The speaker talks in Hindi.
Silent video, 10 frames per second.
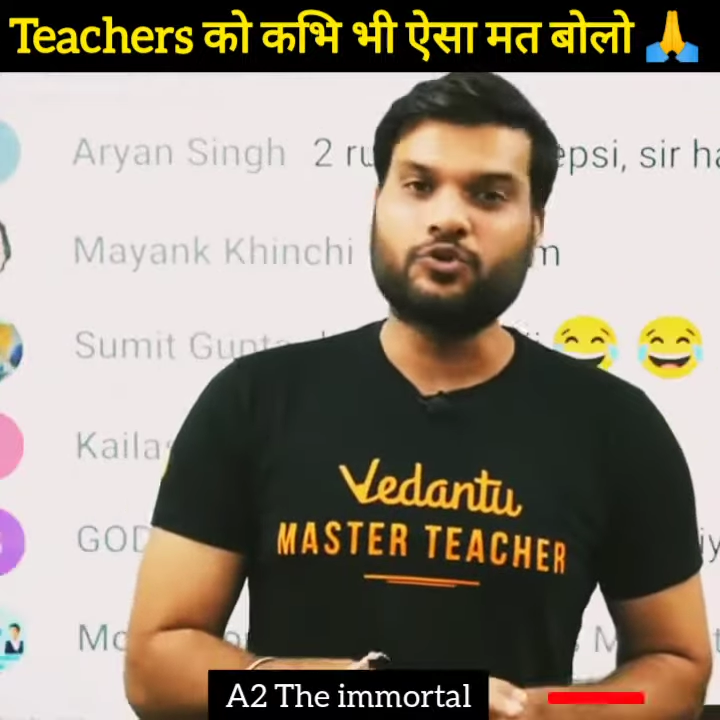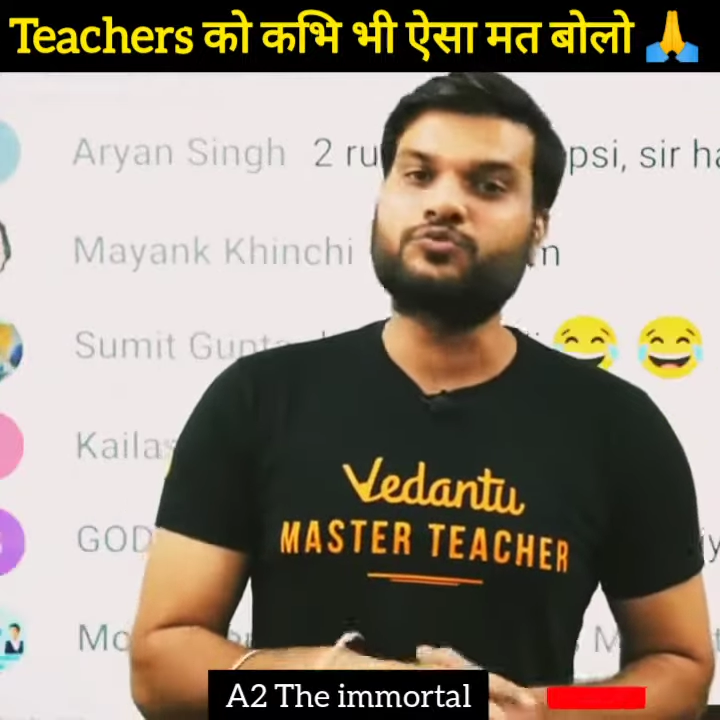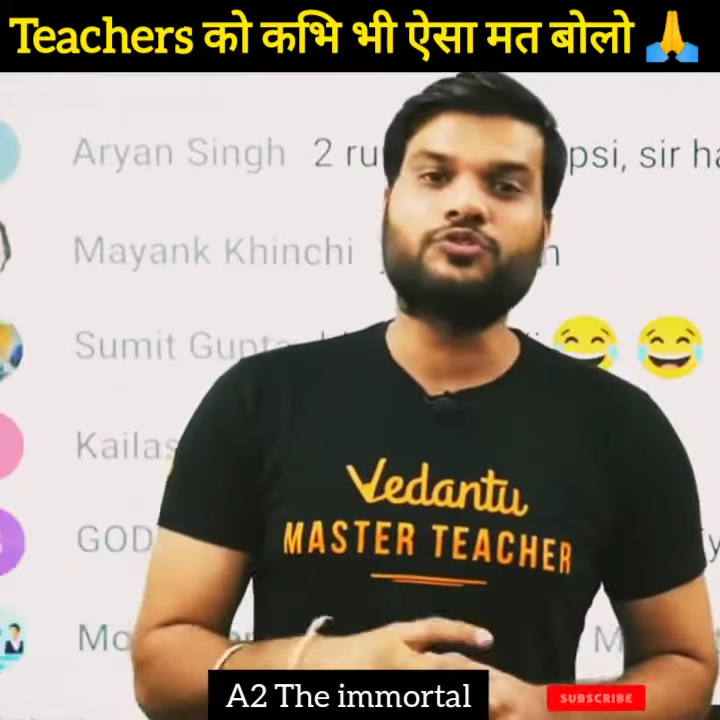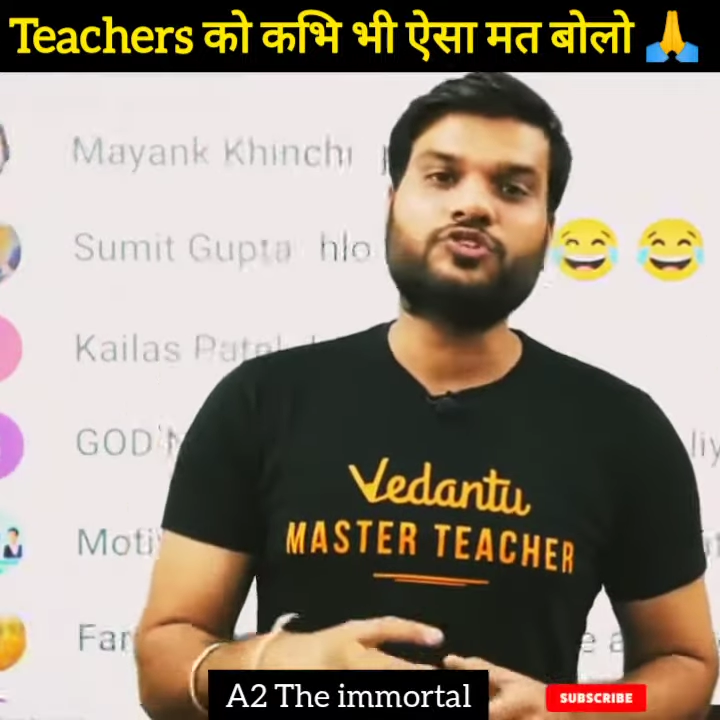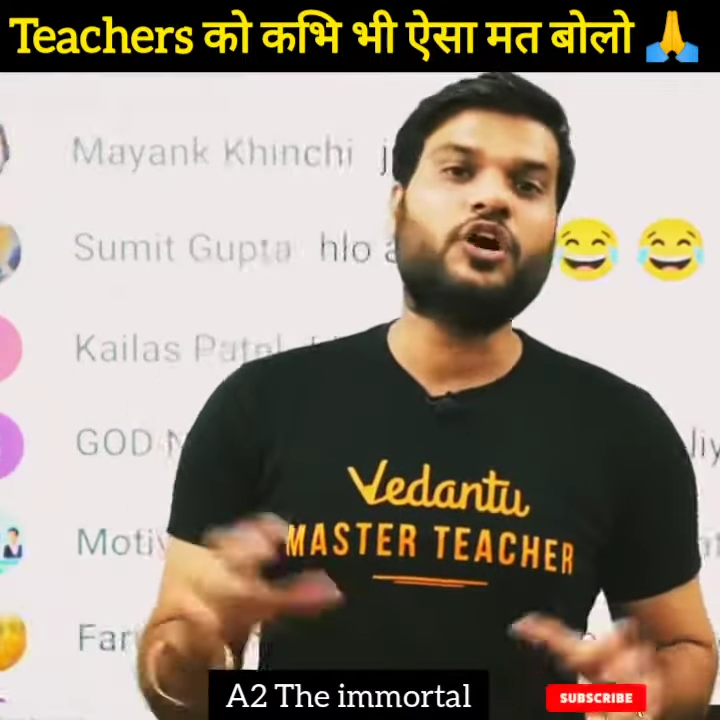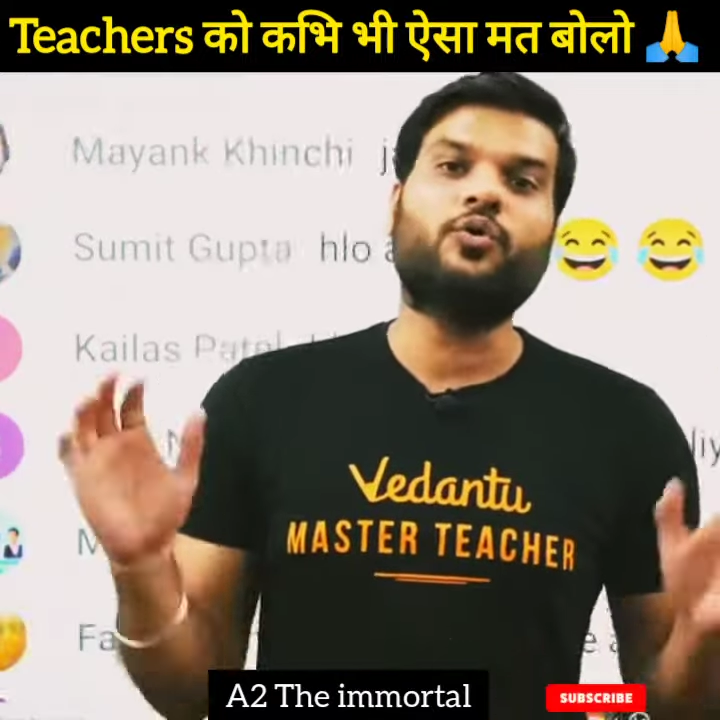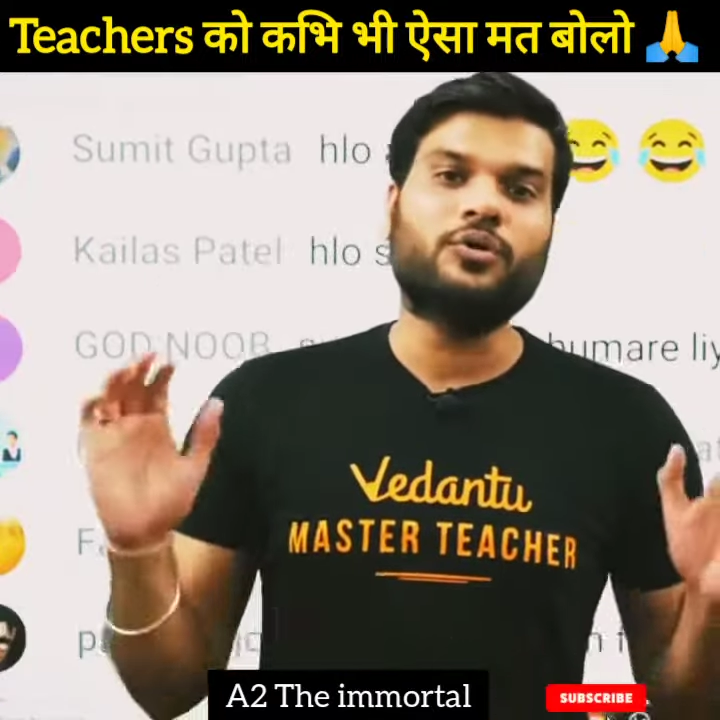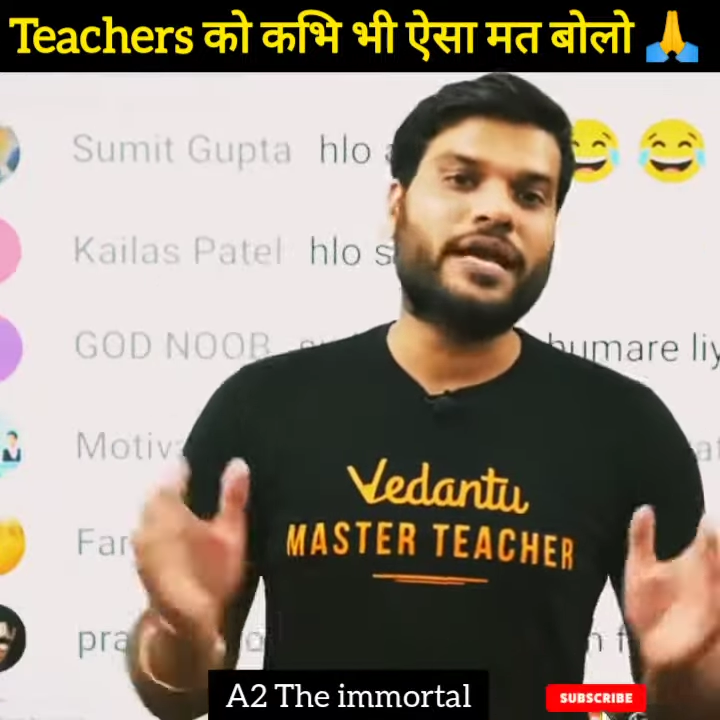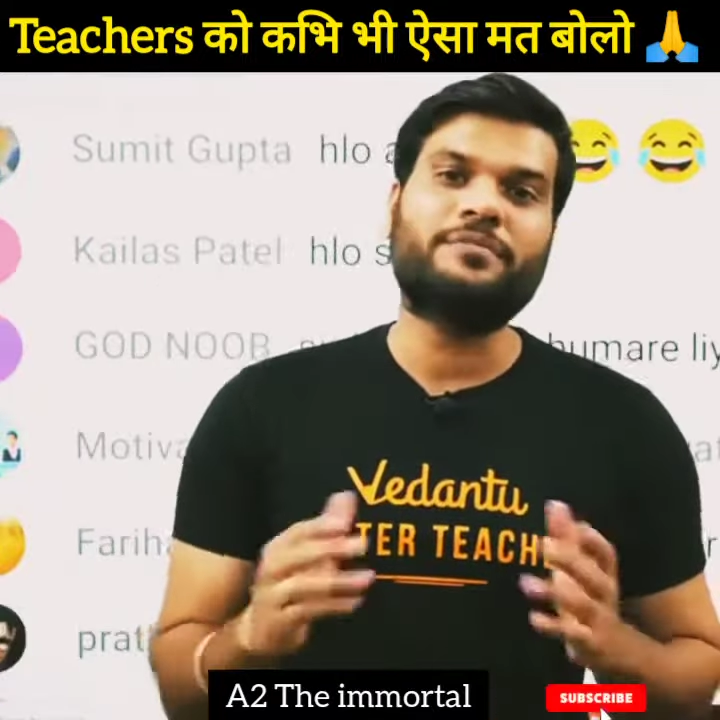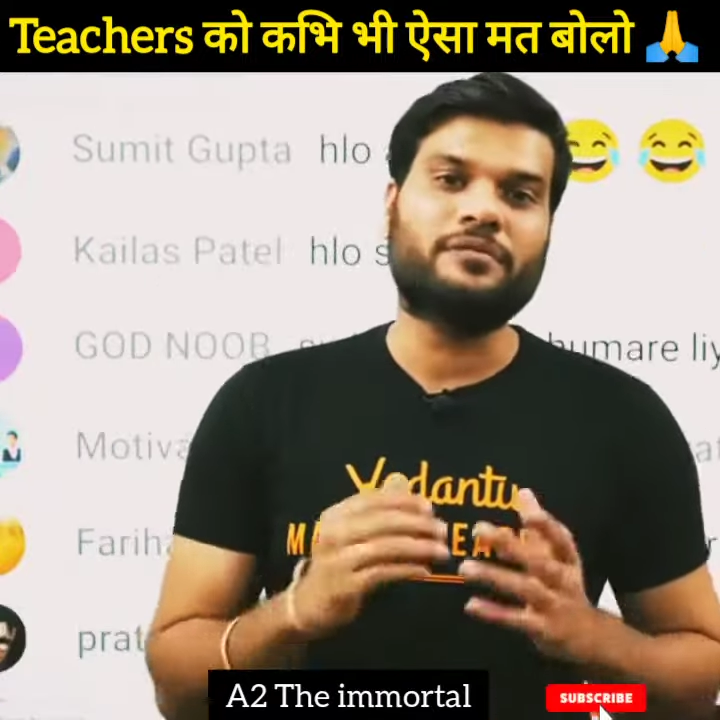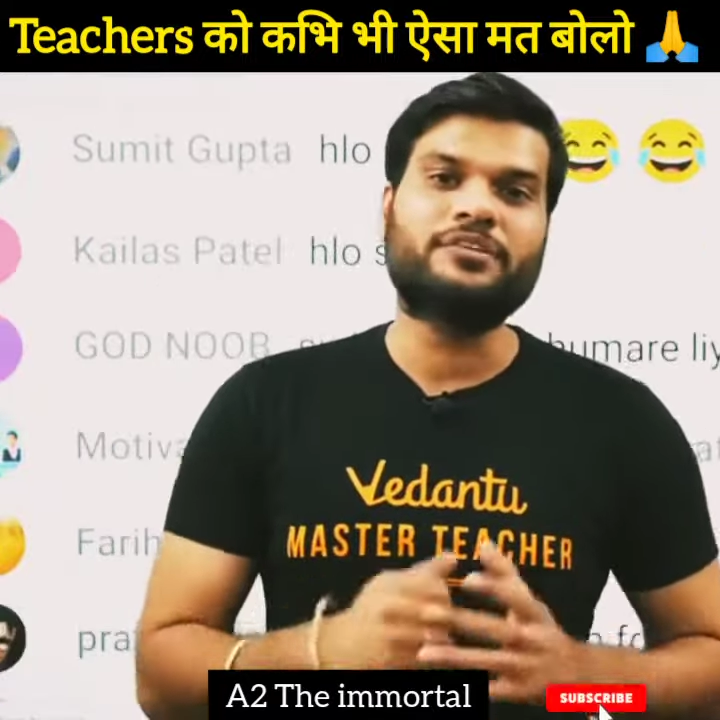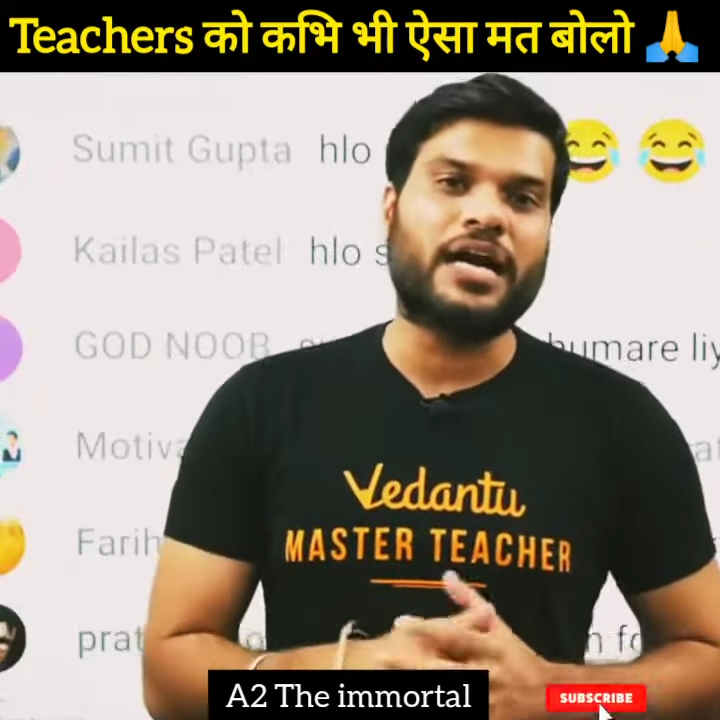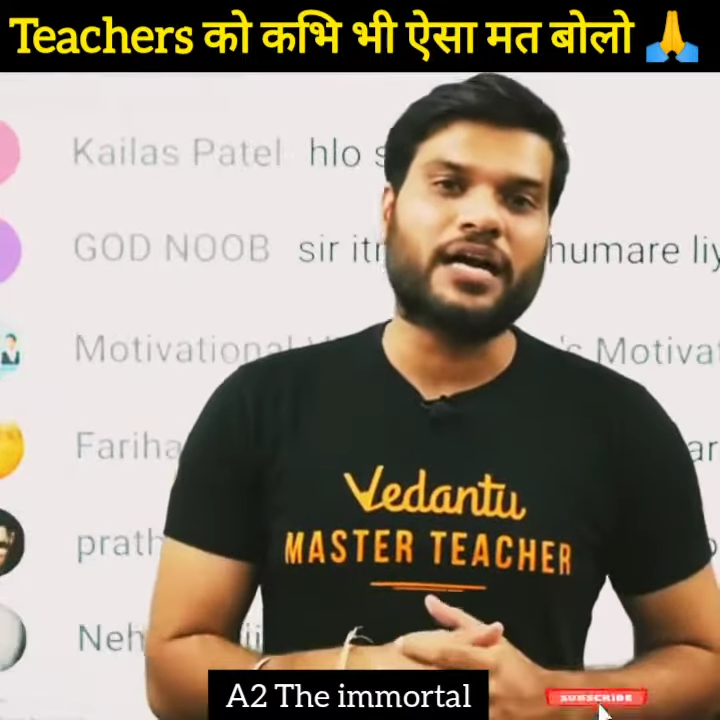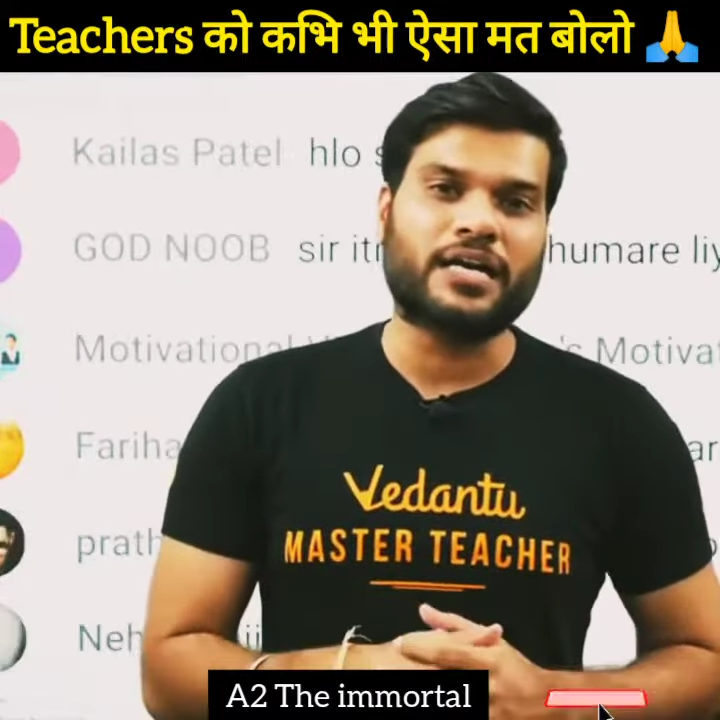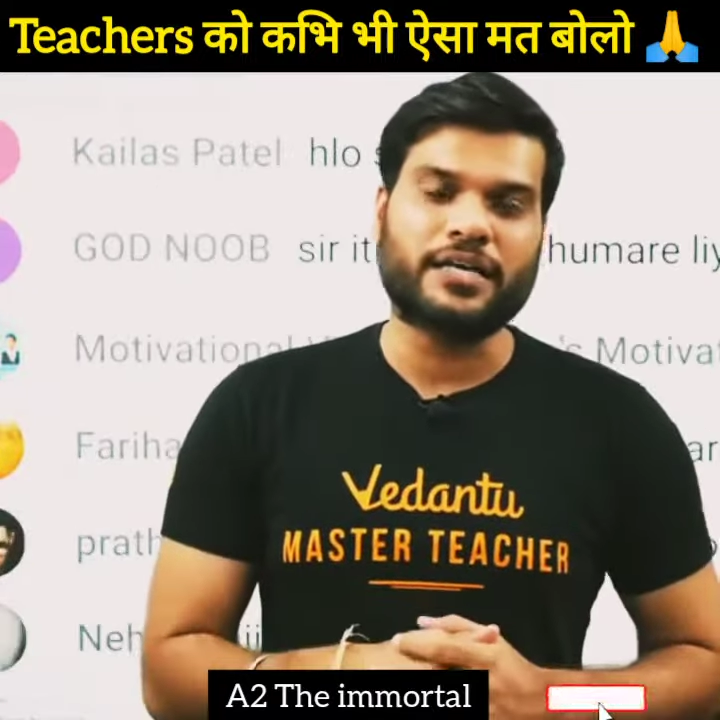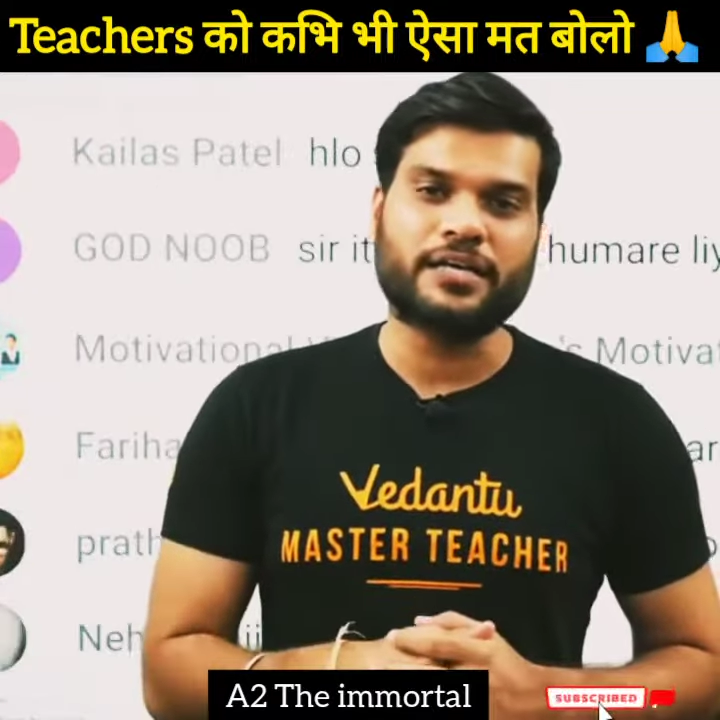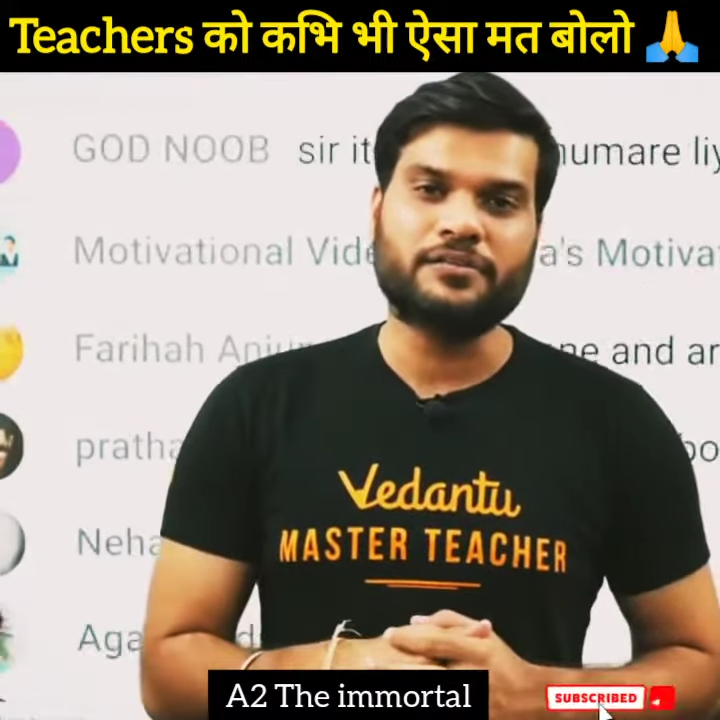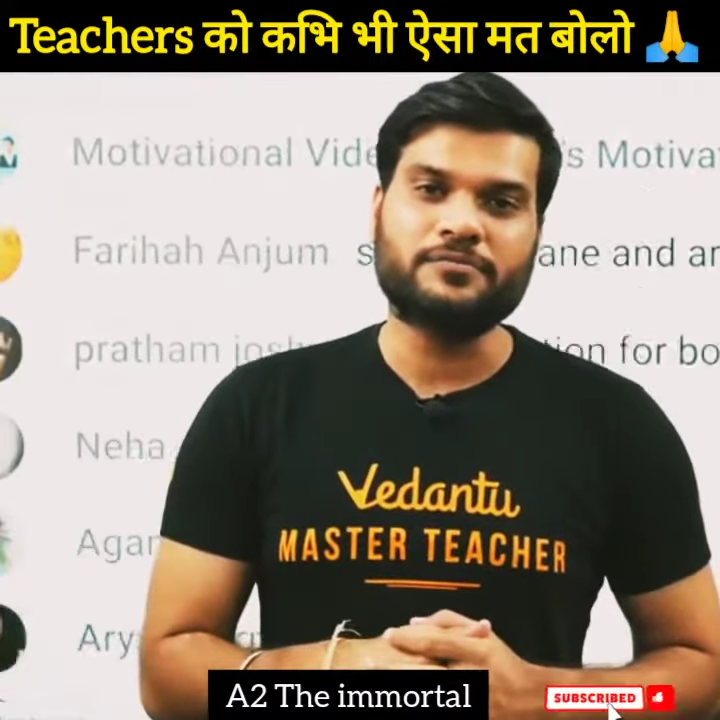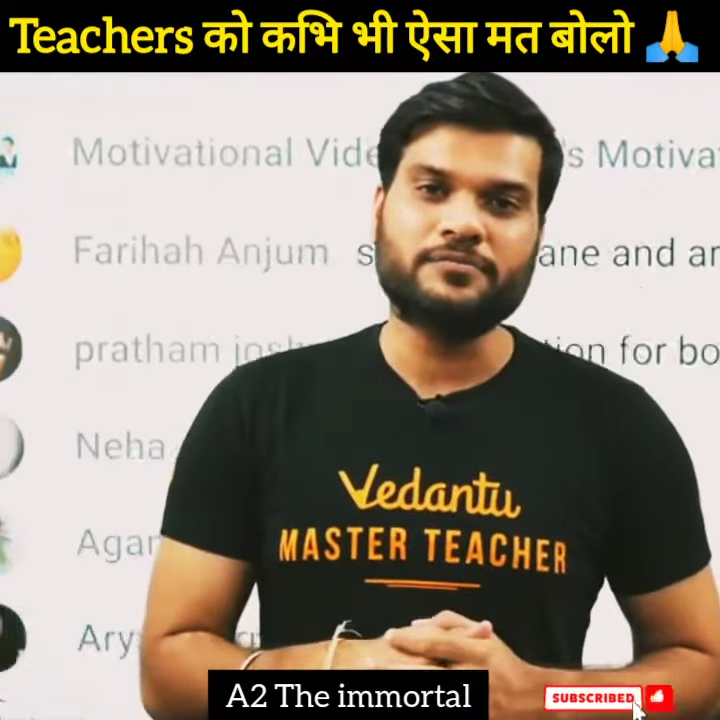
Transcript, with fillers: तुम सोचते हो ऑनलाइन में हम क्या कर लेंगे